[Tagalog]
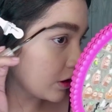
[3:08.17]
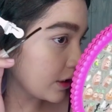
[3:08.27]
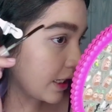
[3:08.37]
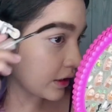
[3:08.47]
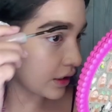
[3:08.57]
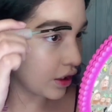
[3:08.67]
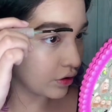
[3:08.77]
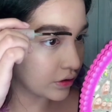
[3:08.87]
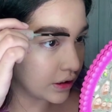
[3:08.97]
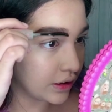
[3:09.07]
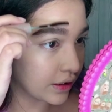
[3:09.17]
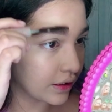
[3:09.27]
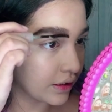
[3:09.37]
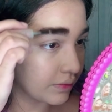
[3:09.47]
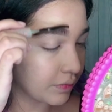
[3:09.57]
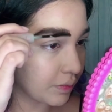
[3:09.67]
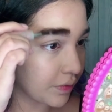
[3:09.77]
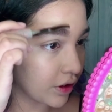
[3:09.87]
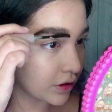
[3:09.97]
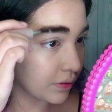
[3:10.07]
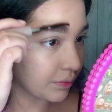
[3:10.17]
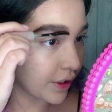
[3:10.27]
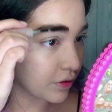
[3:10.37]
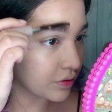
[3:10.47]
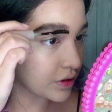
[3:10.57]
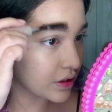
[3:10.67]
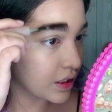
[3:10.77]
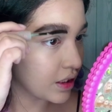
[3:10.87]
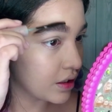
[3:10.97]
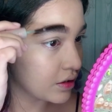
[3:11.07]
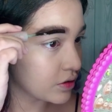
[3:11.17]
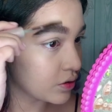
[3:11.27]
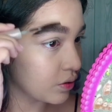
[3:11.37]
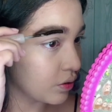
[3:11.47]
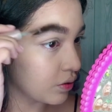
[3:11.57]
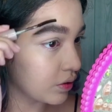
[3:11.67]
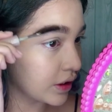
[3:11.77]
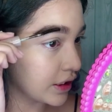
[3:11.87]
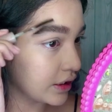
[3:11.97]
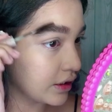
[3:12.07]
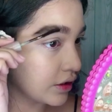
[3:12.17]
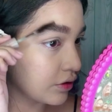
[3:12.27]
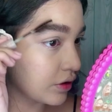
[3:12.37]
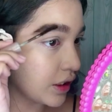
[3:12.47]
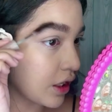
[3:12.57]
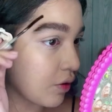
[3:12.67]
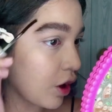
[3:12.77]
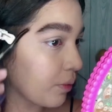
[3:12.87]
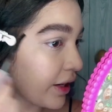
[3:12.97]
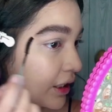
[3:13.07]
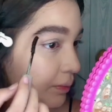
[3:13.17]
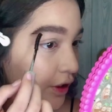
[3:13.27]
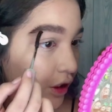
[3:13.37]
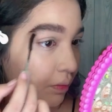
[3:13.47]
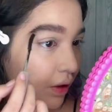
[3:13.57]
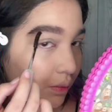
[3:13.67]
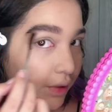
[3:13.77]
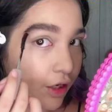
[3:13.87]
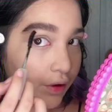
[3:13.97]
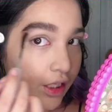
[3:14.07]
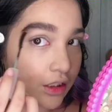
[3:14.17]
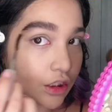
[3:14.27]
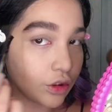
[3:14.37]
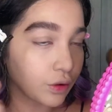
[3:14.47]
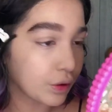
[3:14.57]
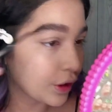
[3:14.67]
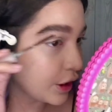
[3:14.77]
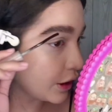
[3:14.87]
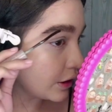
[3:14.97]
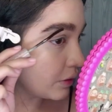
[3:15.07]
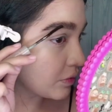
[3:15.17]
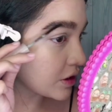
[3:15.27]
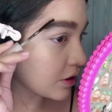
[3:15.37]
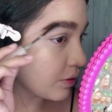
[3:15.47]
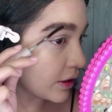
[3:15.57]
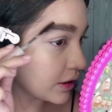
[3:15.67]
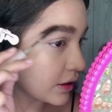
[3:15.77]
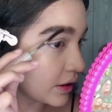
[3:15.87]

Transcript: year na ata akong di nag plock ng brows. So, ganyan lang yung ginagawa ko para pati mga brow hair dito hindi masagwatag